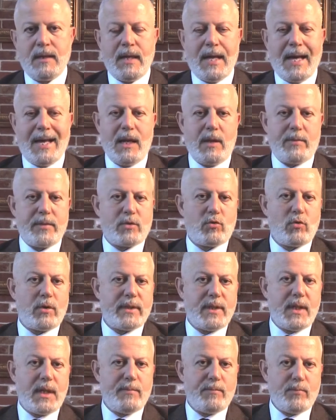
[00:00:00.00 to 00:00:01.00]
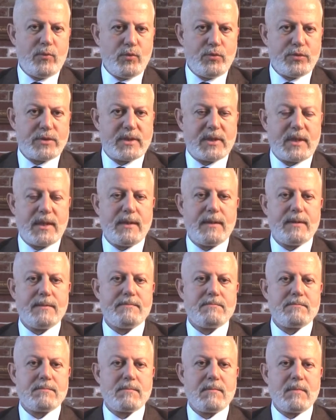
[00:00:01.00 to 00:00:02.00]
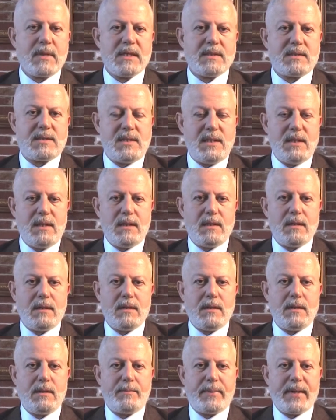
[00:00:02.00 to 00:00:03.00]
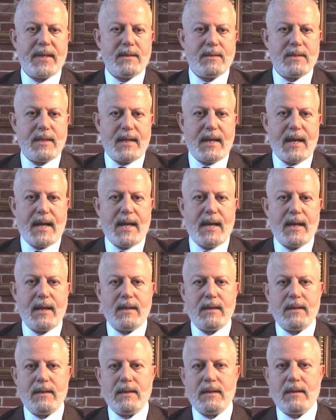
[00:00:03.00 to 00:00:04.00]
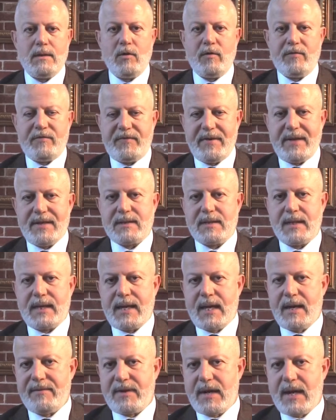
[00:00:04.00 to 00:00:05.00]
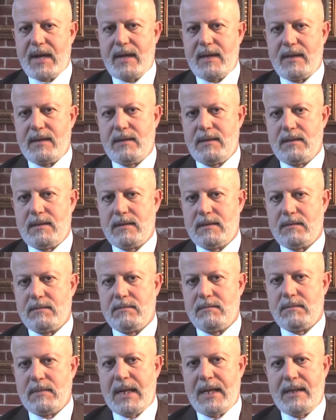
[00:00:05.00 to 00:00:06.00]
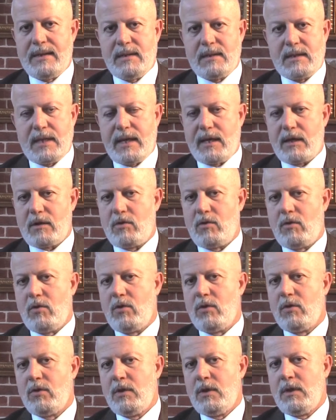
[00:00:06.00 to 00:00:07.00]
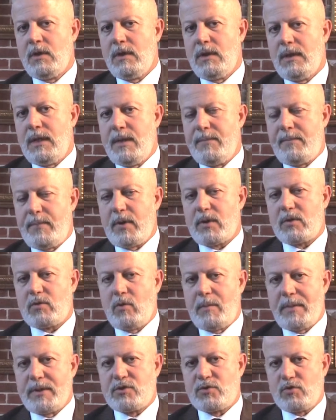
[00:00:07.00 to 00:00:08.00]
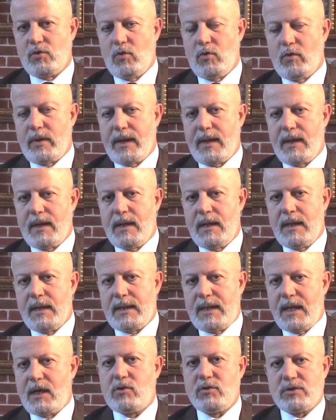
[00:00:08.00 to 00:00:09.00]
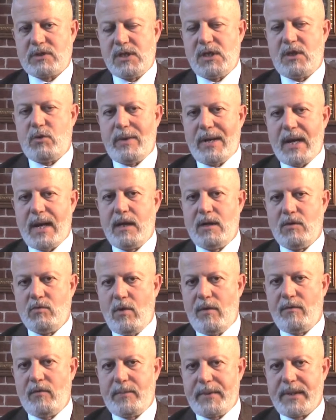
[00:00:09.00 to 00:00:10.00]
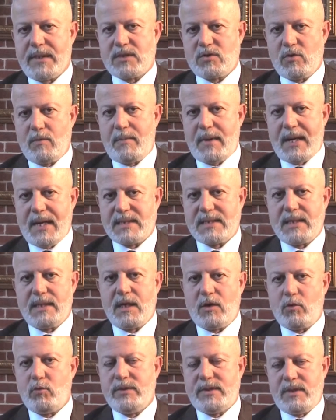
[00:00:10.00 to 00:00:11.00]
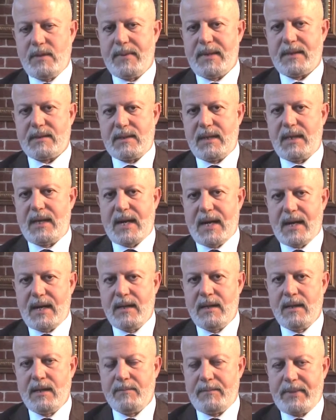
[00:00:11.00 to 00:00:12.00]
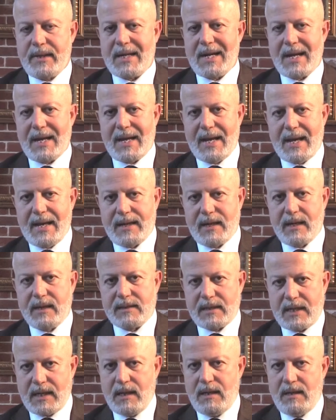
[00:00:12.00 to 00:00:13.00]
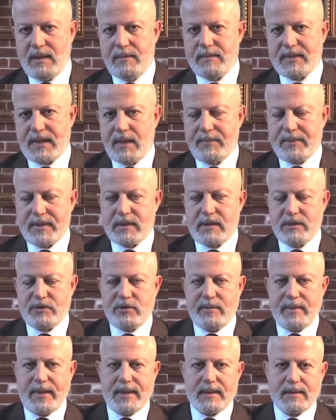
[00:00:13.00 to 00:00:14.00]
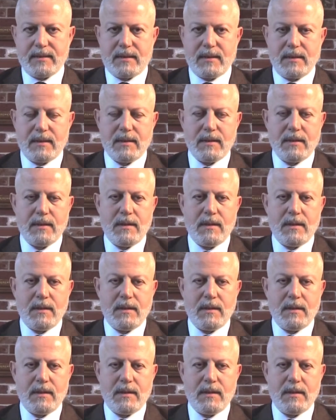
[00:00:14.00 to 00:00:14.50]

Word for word: All'apertura delle buste si eh, prenderà eh, l'offerta che avrà eh, all'interno l'importo maggiore che costituirà il nuovo prezzo base da cui si partirà per la gara tra, gli, tra i partecipanti.